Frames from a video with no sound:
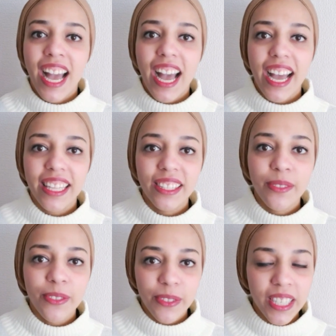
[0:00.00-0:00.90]

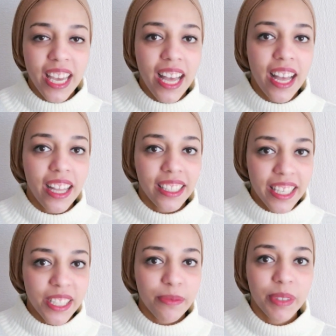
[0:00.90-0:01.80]
هقدم فيها
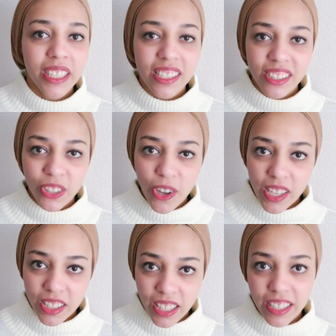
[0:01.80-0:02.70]
ناس من
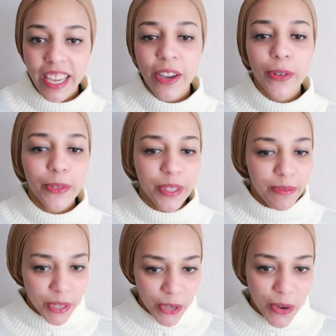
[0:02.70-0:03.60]
اصدقاء القناه وفي
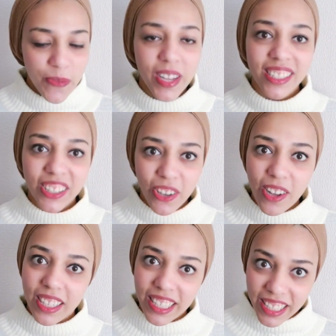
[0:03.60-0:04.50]
منهم
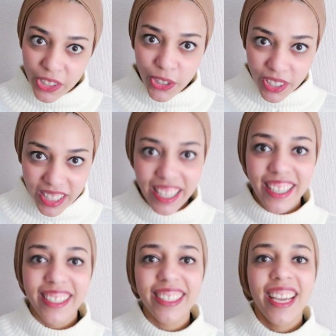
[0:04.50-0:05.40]
اصدقاء ليا
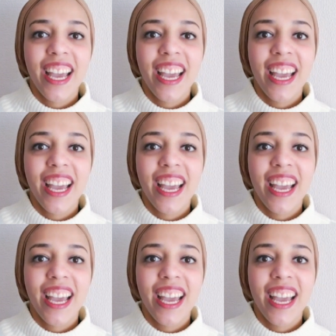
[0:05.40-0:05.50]
شخصيا